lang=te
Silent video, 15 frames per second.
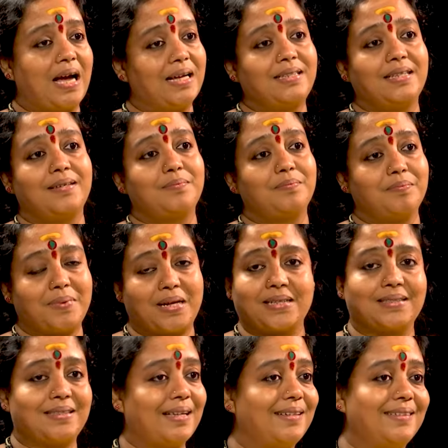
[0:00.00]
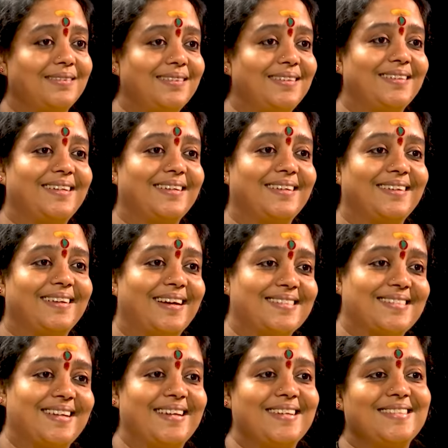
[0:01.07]
అది మనకు తెలియదండి
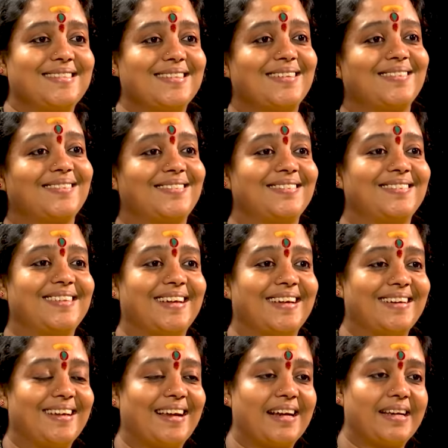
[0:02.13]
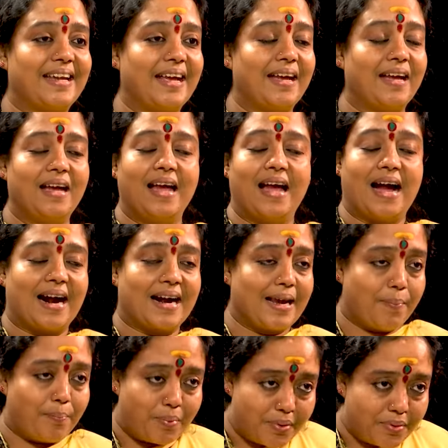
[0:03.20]
అసలు ఏం జరుగుతుంది అని అంటే అక్కడ
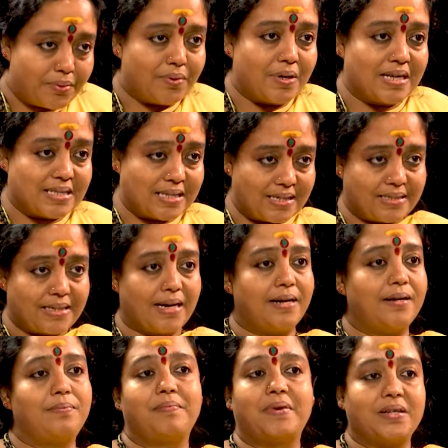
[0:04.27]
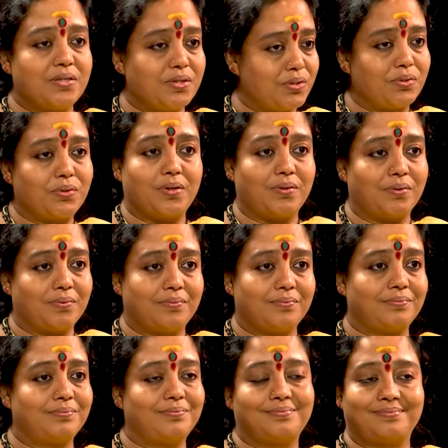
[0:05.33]
ఎప్పుడూ అసలు చేయడం మనం చూడం
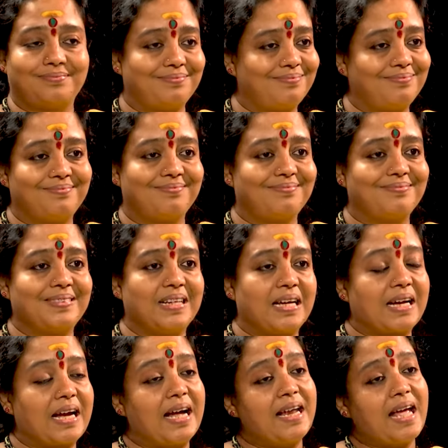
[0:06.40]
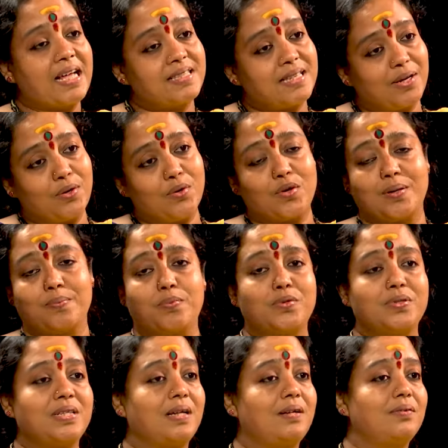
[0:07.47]
Hmm. కానీ అసలు యోని
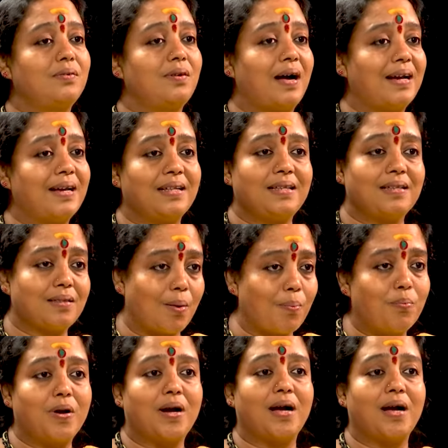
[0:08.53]
పూజలు అన్నది తప్పు